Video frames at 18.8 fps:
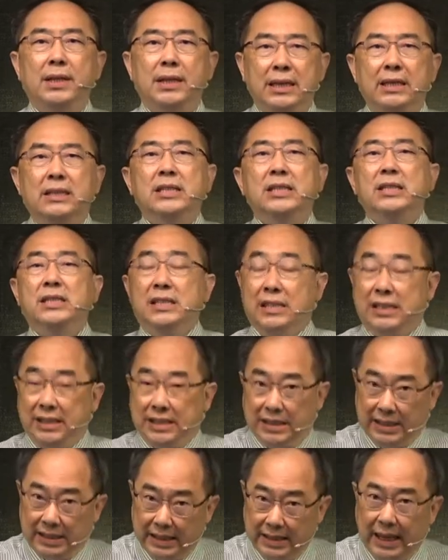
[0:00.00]
以及
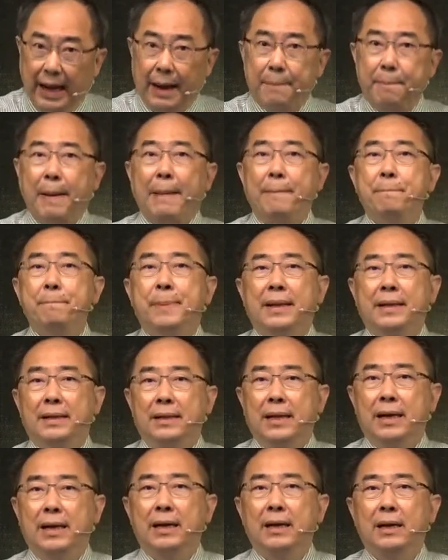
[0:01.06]
其他版本
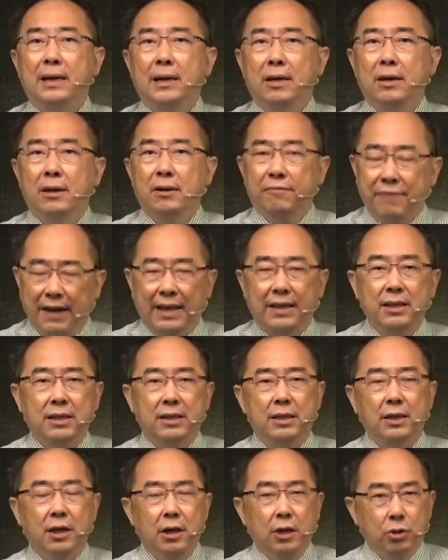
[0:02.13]
的翻
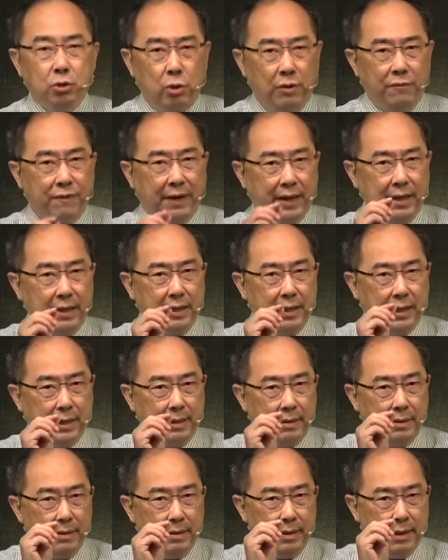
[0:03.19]
译，所以翻译
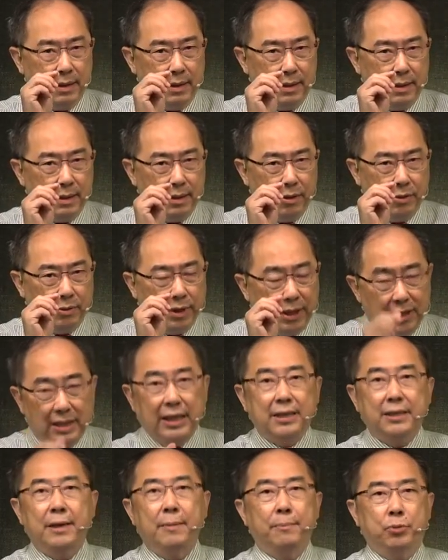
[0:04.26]
的有一
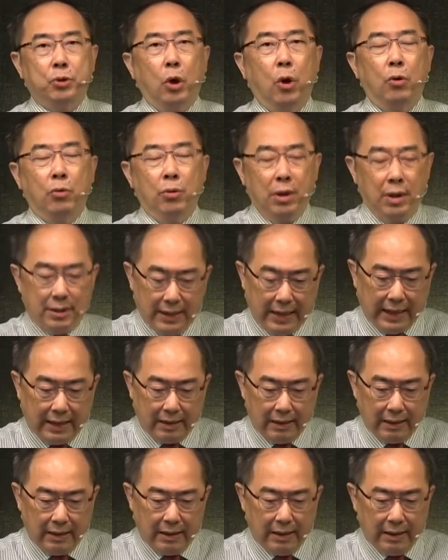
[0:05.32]
点点不同。那
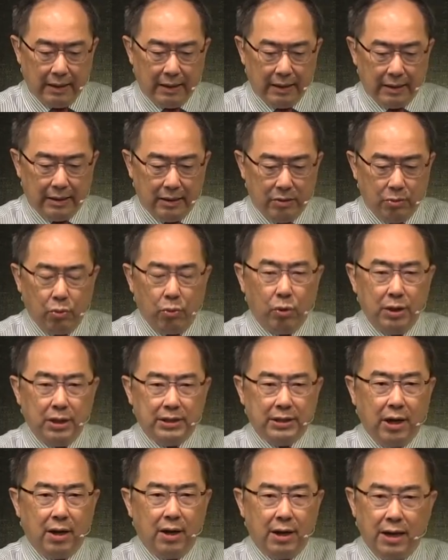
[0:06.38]
如果你
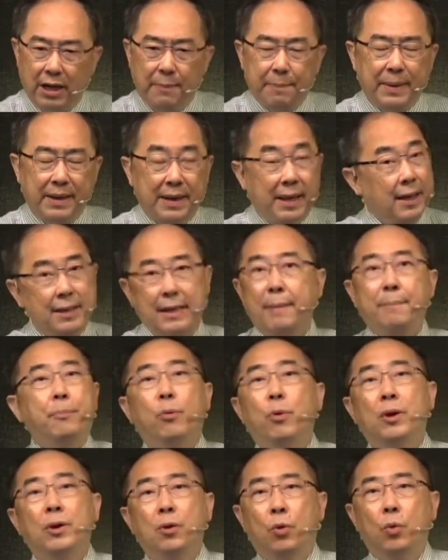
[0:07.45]
照和合本念也不
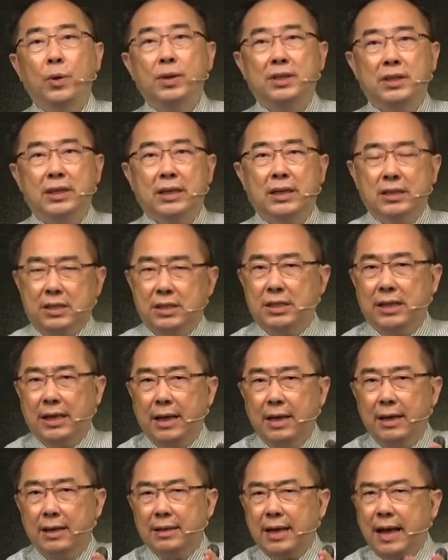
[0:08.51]
会有问题，可是你
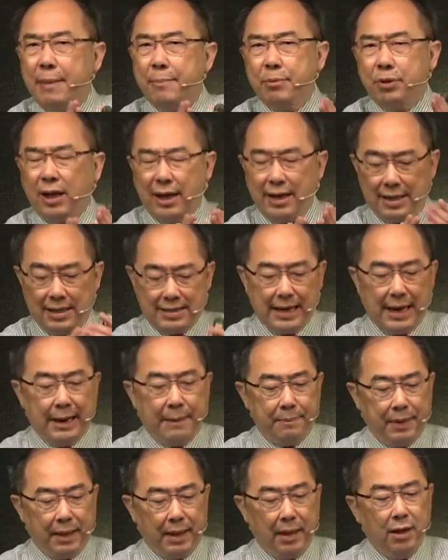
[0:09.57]
看不到它的差
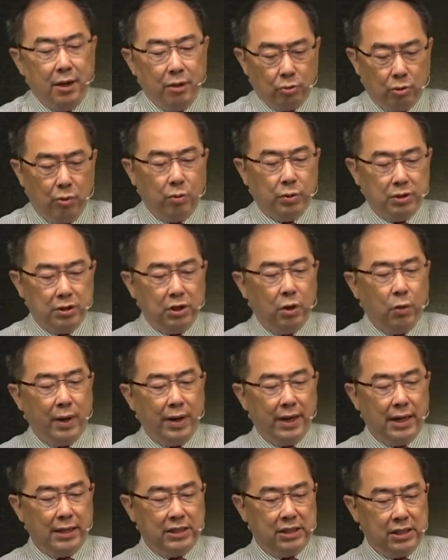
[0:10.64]
别。所以我今天换
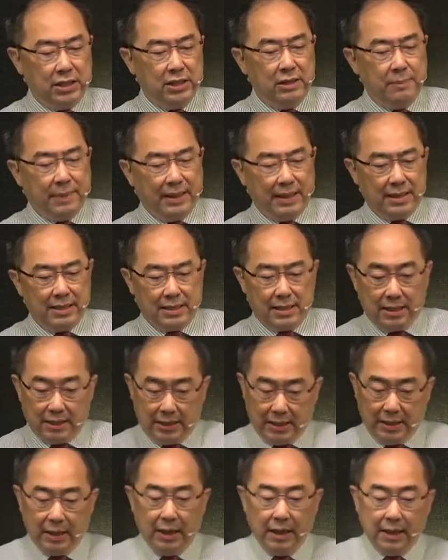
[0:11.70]
了新译本的圣
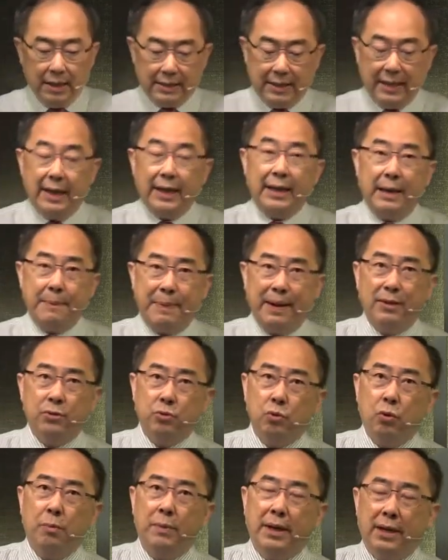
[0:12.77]
经，这样可以帮
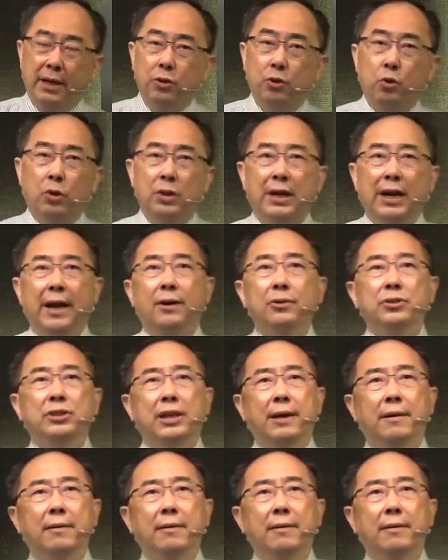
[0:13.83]
助我们更多的了解。